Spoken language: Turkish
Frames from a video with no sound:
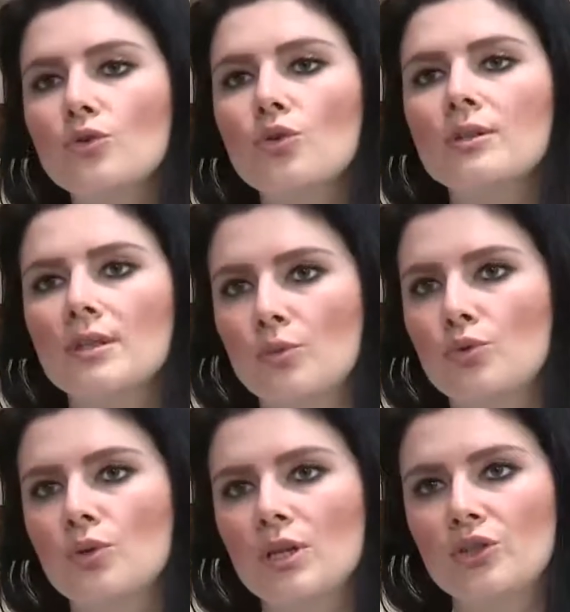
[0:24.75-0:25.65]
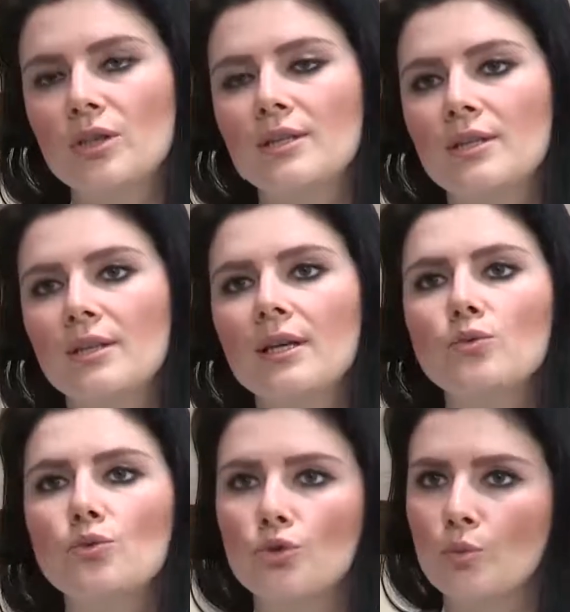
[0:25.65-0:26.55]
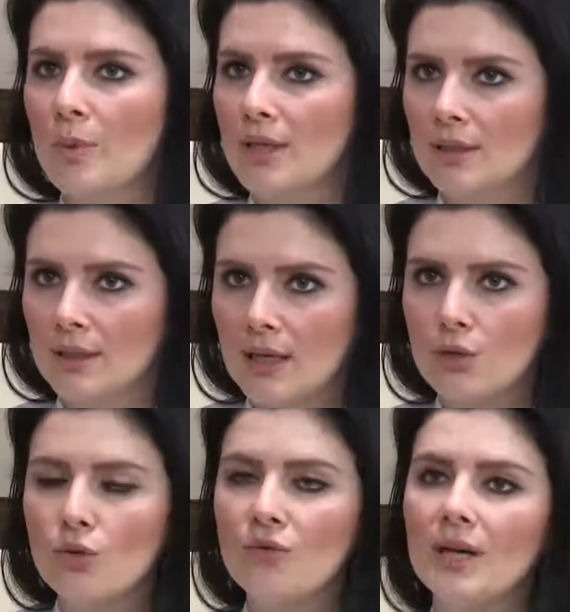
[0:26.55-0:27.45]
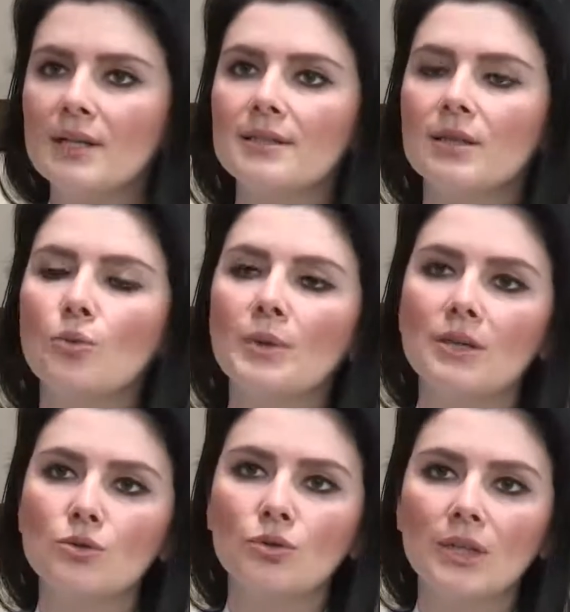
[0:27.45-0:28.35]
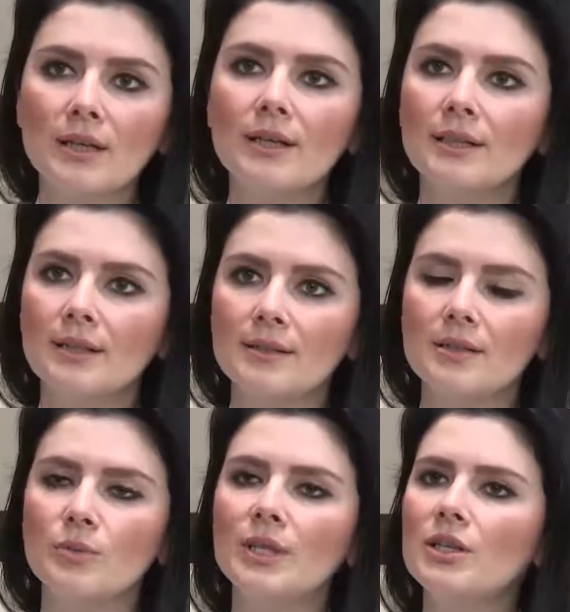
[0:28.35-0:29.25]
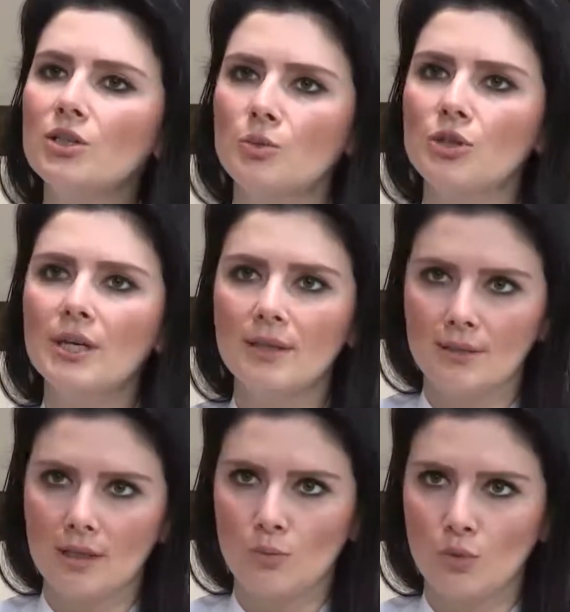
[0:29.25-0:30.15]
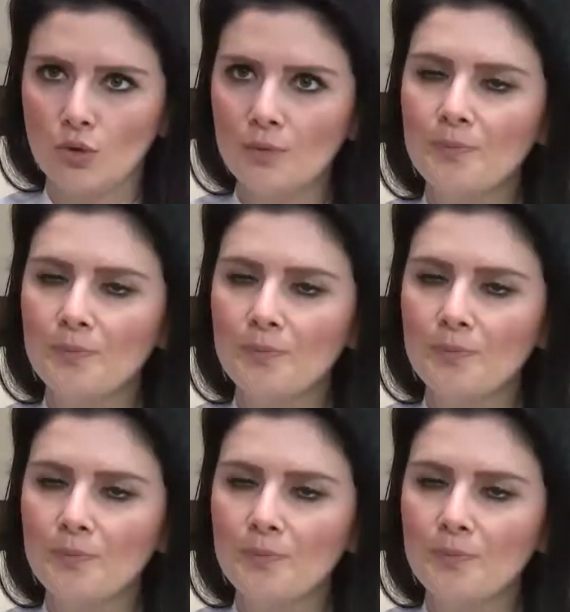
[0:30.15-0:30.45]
Çok kısa bir süre içerisinde uyuşma meydana geliyor ve hasta operasyonun geri kalan kısmında hiçbir şey hissetmiyor.